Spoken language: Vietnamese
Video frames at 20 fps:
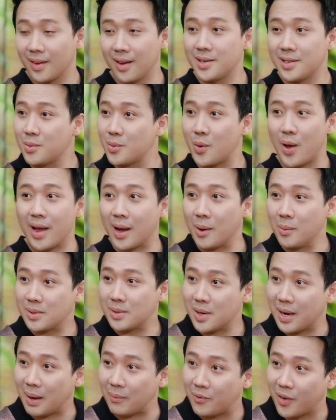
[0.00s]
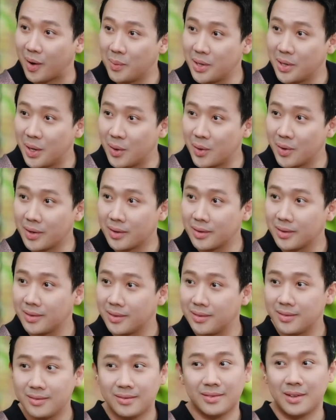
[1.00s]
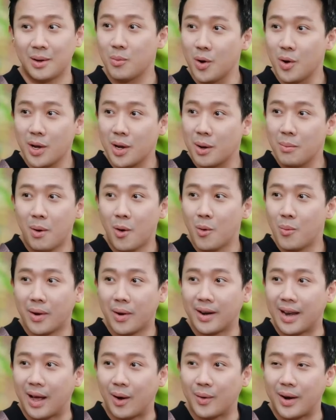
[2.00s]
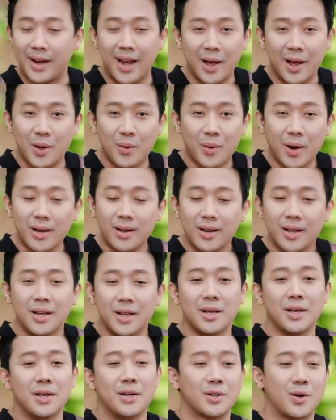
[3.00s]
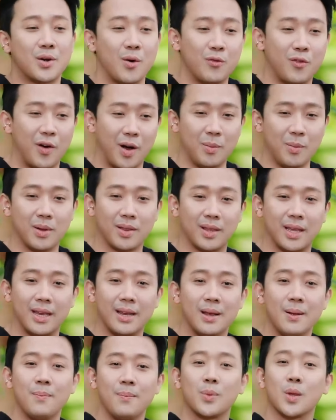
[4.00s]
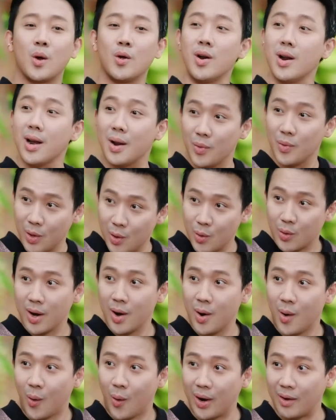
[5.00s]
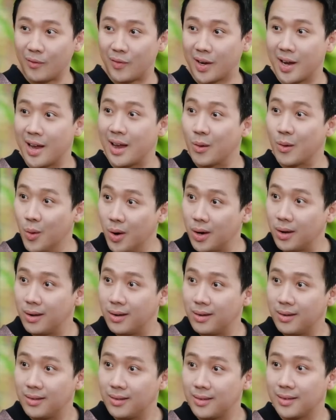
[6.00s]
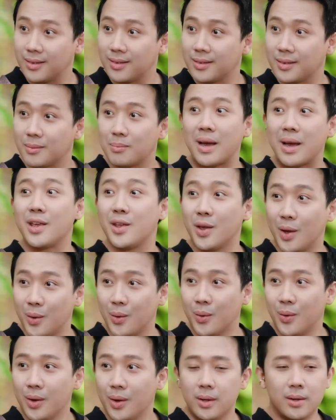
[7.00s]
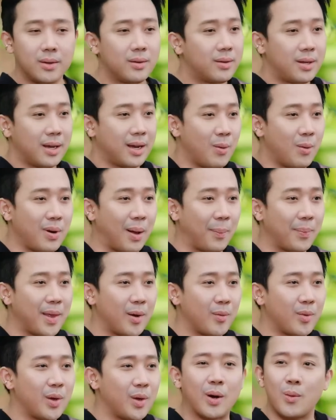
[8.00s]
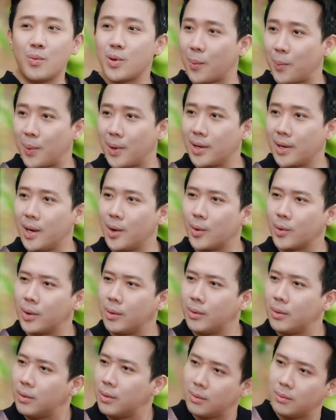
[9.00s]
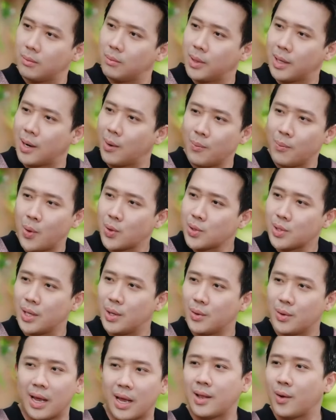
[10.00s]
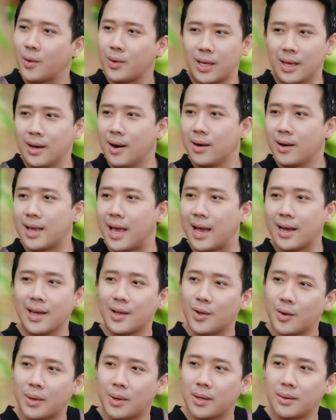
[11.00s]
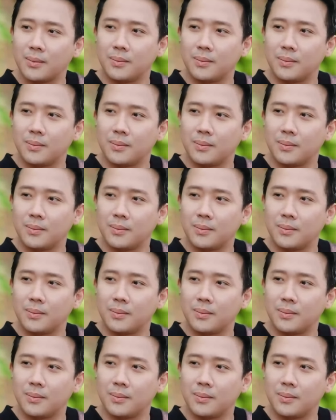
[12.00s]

Ở trong đoàn không mình sẽ gặp vợ mình nhiều được. ừ. Không có cái moment nào đây đáng yêu hết. ừ. Còn vợ mình thì có rất là nhiều cơ hội làm việc ở Hàn Quốc, ừ. bay nhiều thì không gặp nhau nhiều, không chụp hình nhiều, thì mình không post nhiều vậy thôi. Chỉ đơn giản vậy thôi mà.